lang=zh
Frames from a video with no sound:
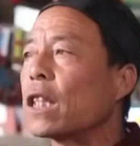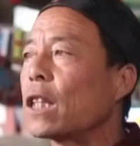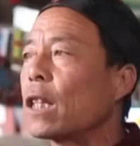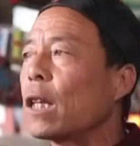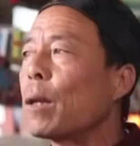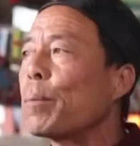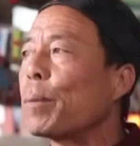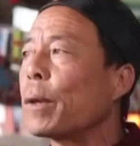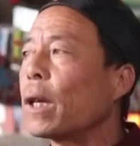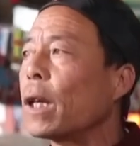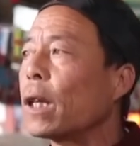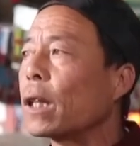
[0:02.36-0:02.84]

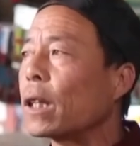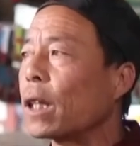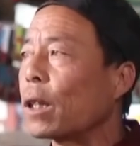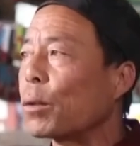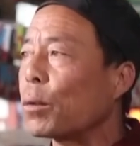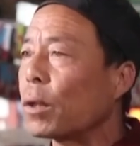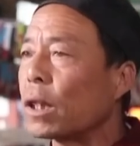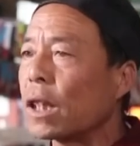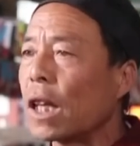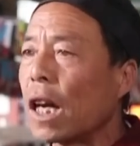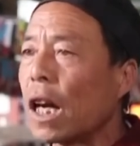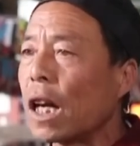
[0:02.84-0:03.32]
吃不的就
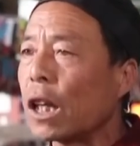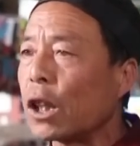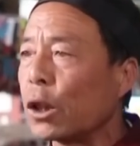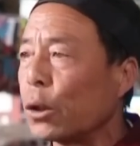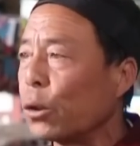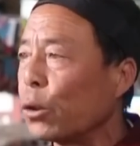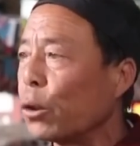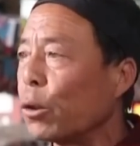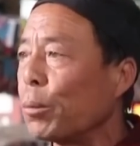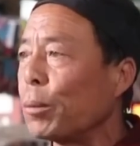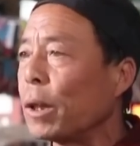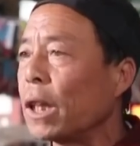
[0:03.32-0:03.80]
咱
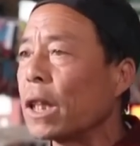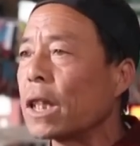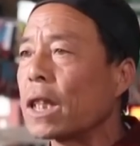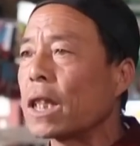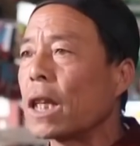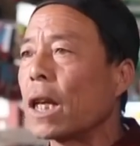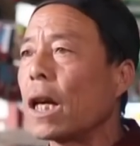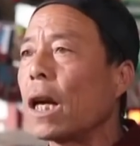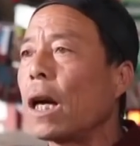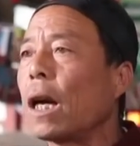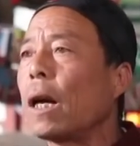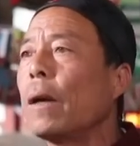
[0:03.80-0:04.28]
有名
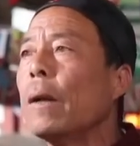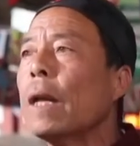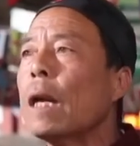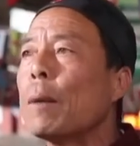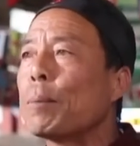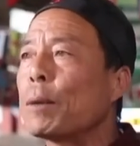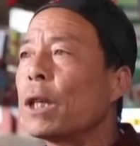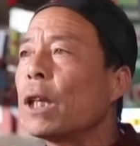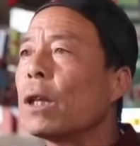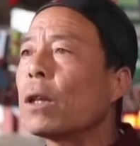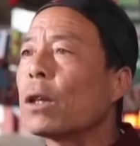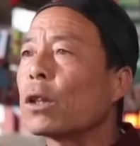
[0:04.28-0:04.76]
气，
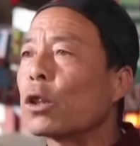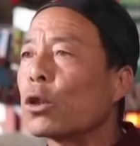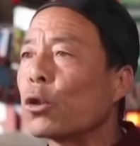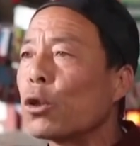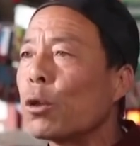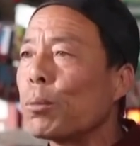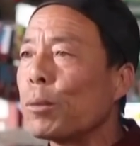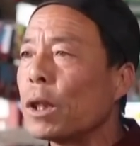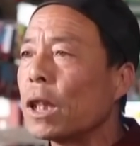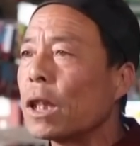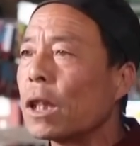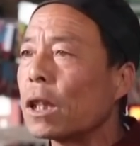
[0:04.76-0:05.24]
酱
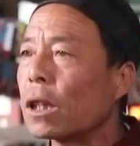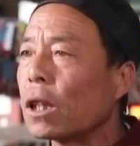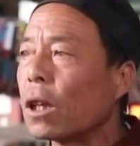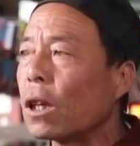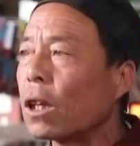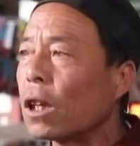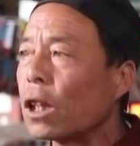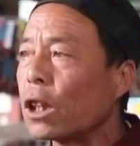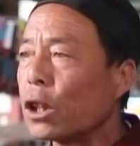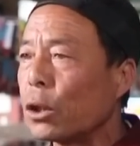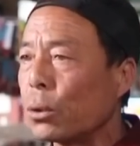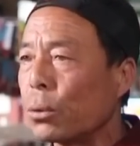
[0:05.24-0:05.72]
豆米
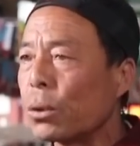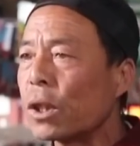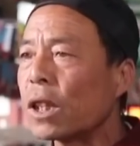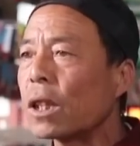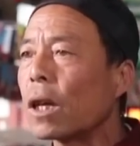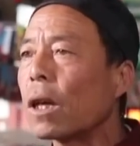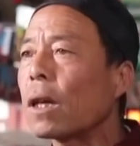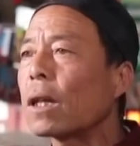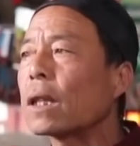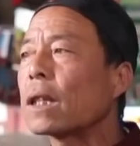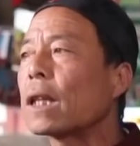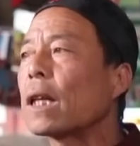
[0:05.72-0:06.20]
汤有
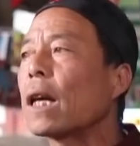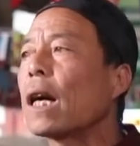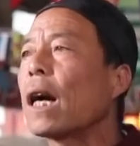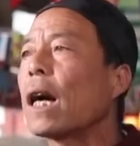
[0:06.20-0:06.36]
臊子，